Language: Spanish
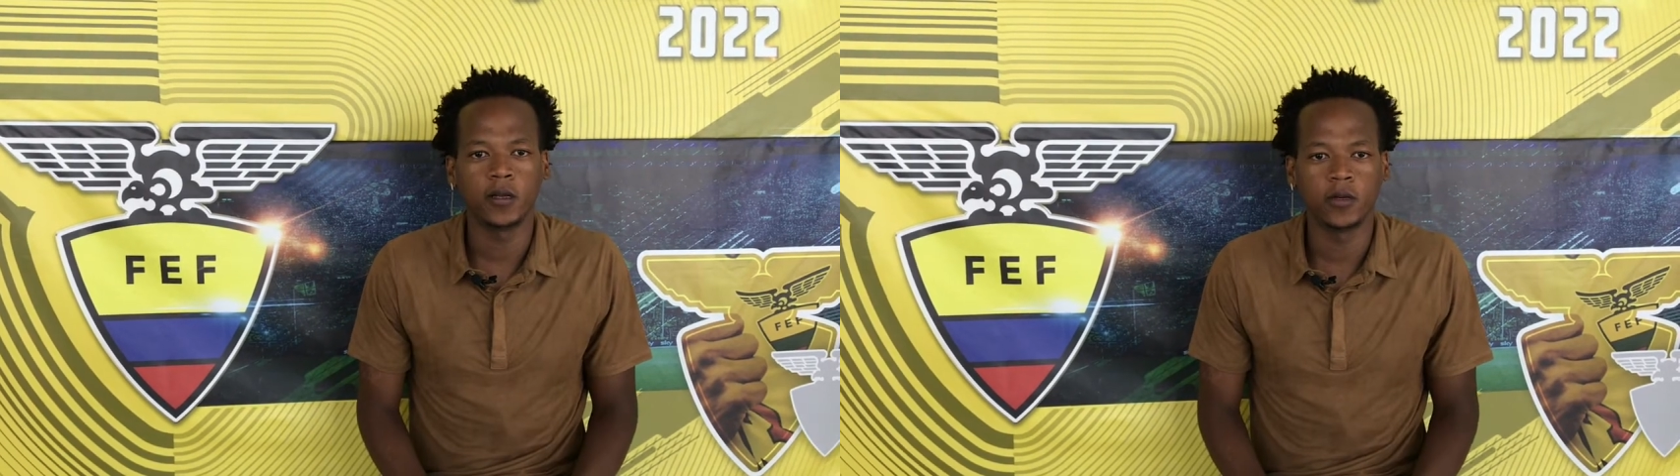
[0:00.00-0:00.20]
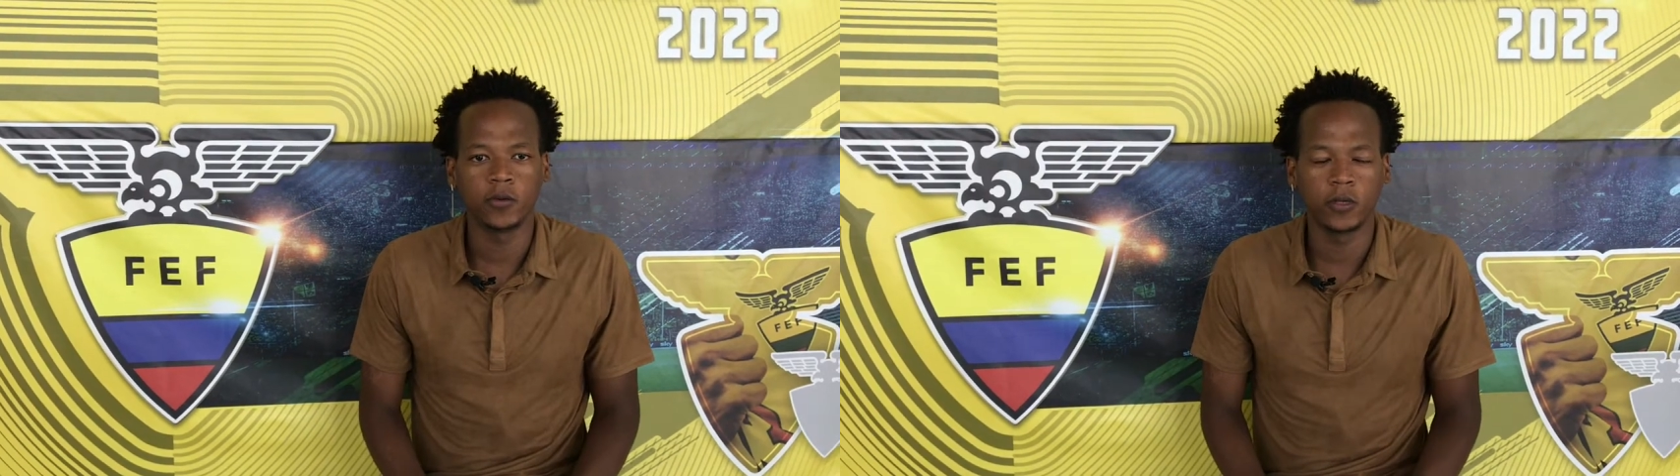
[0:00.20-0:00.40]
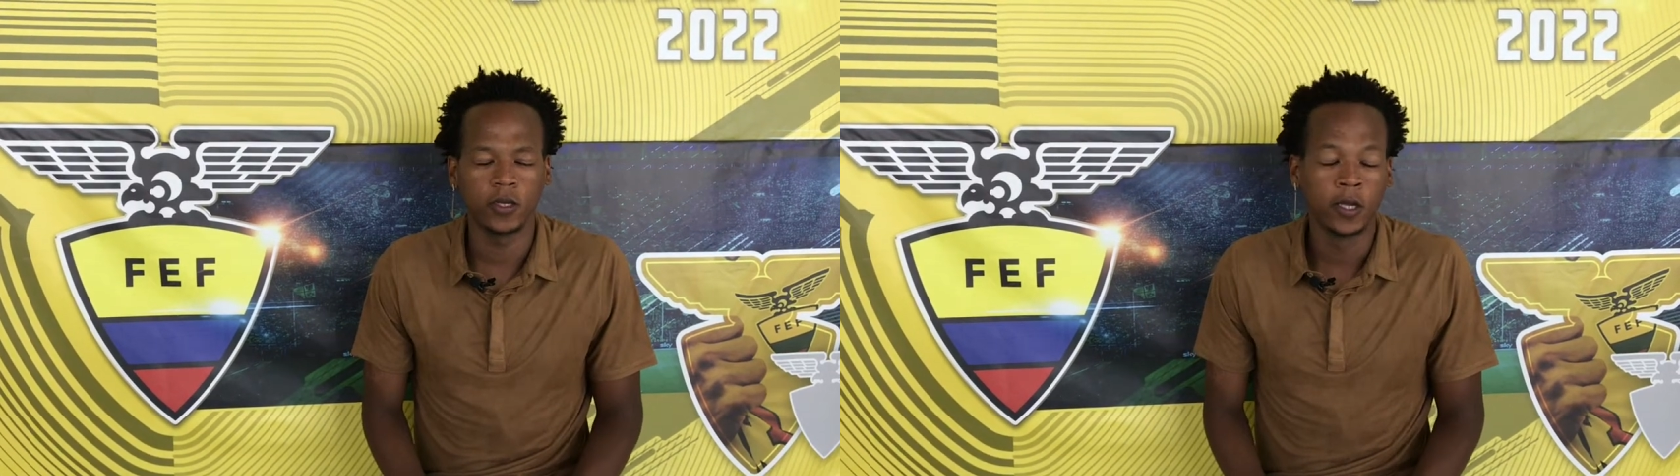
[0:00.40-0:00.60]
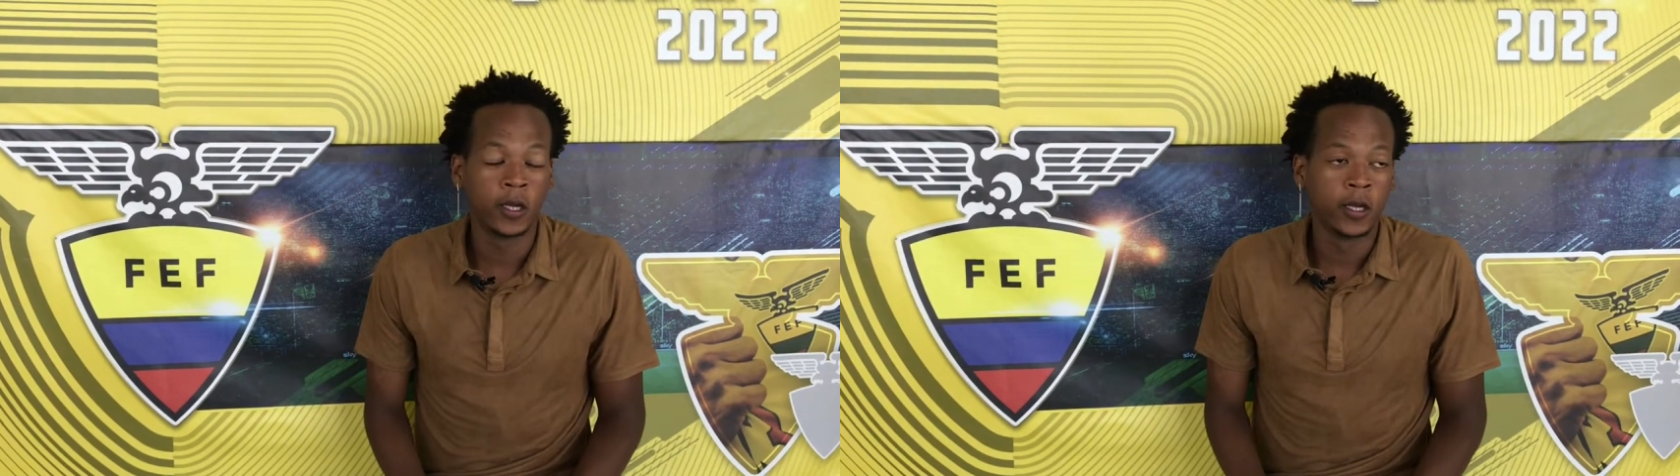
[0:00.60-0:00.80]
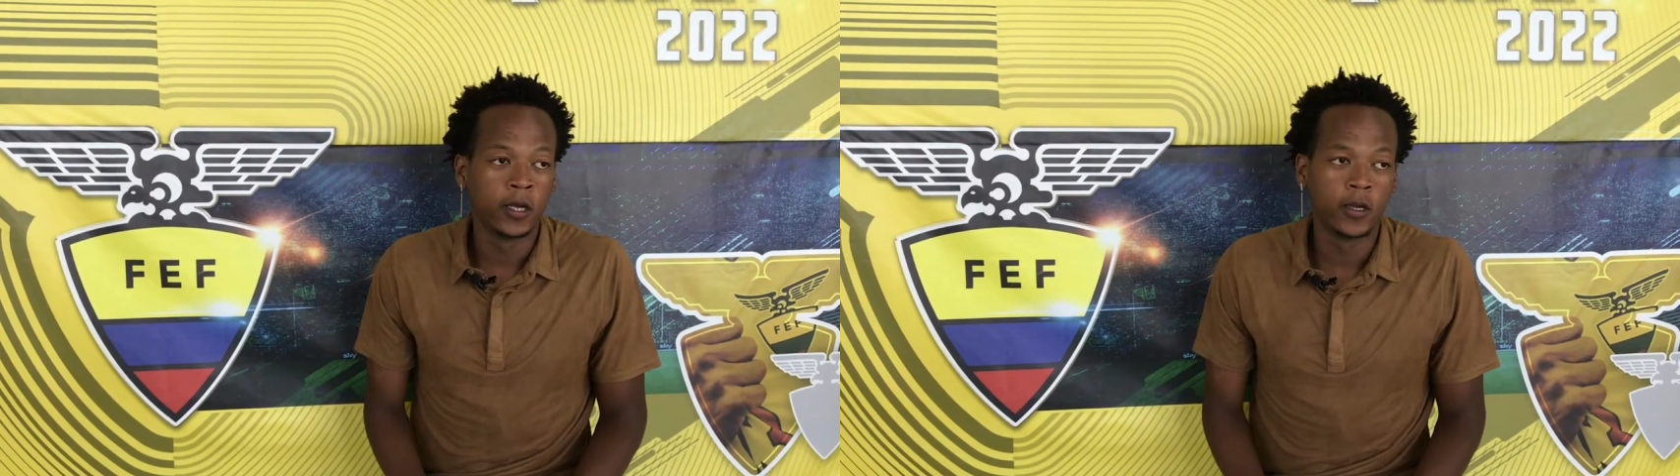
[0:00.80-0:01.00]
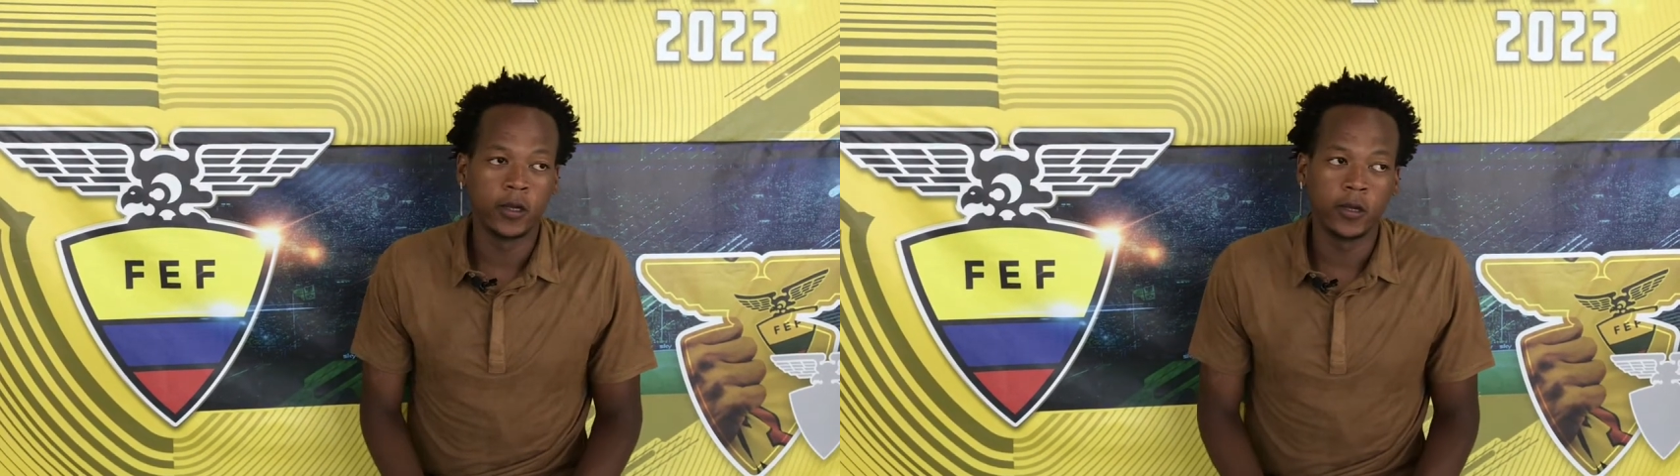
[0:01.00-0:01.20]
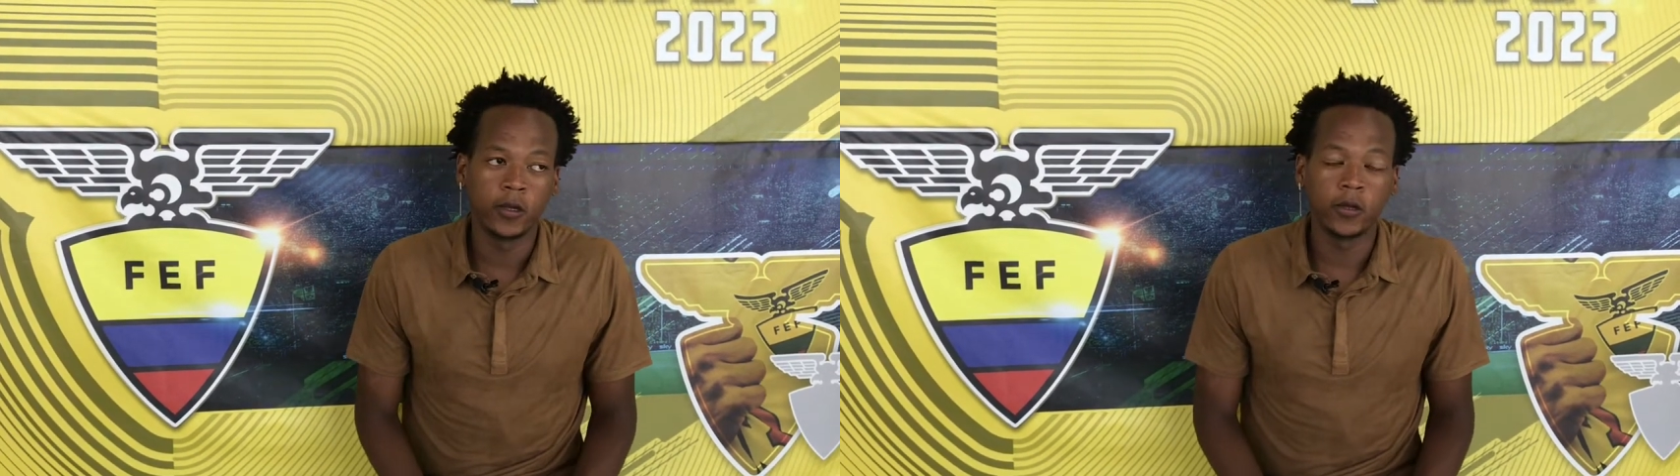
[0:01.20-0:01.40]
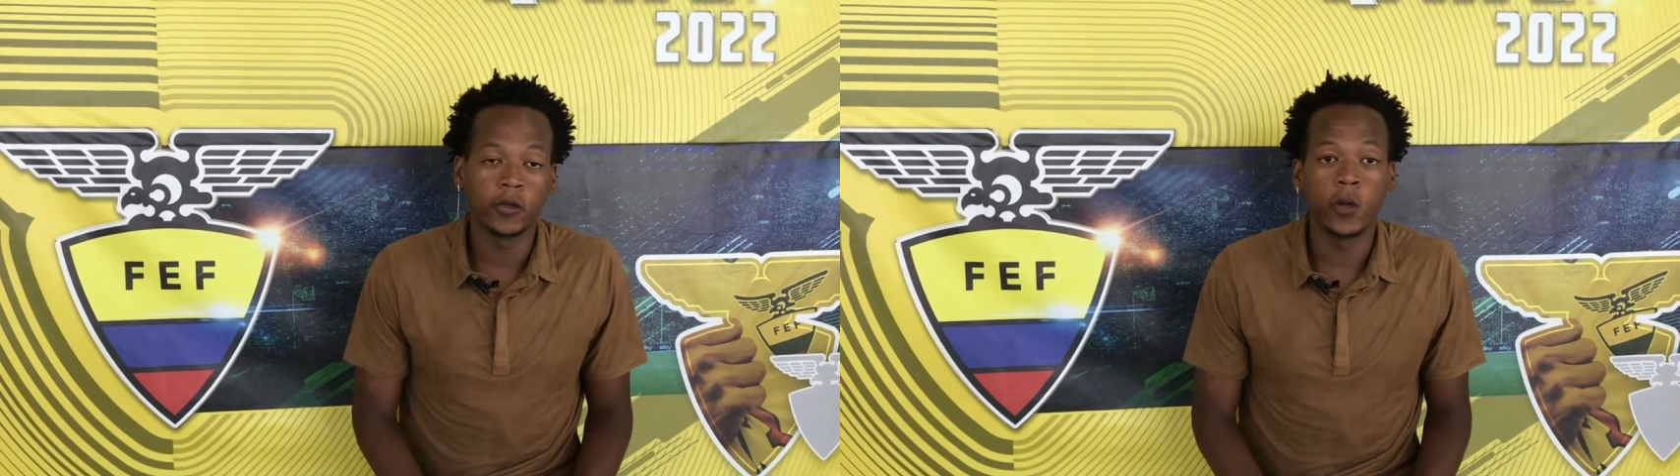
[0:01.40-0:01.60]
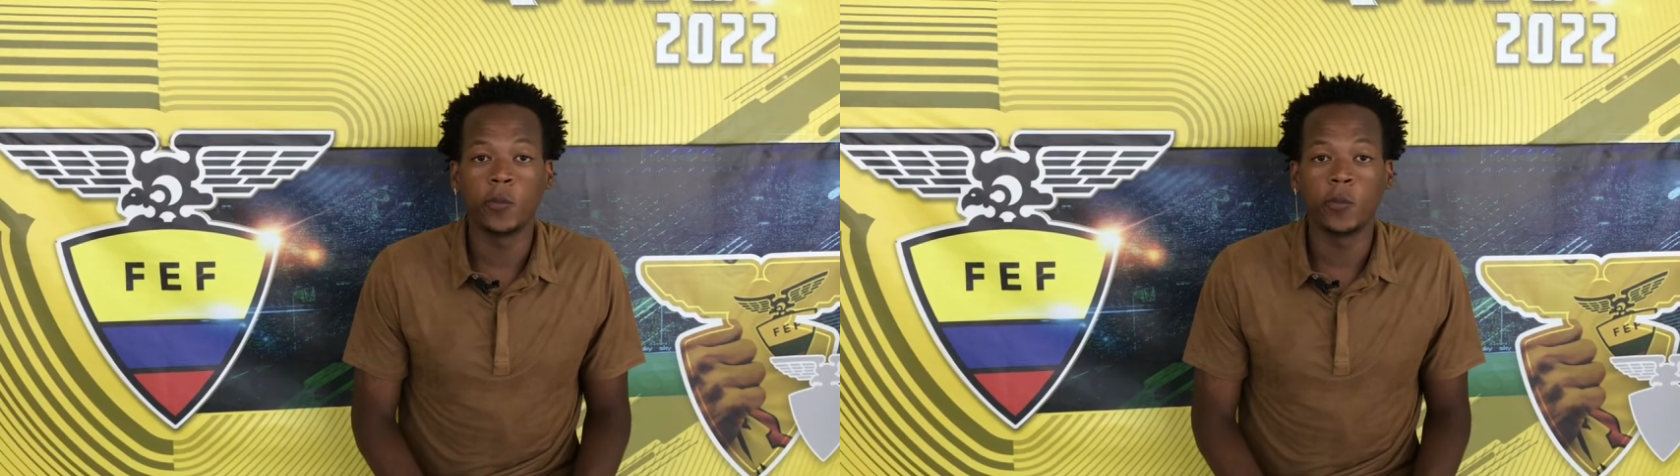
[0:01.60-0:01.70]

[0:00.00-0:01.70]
Creo que no hay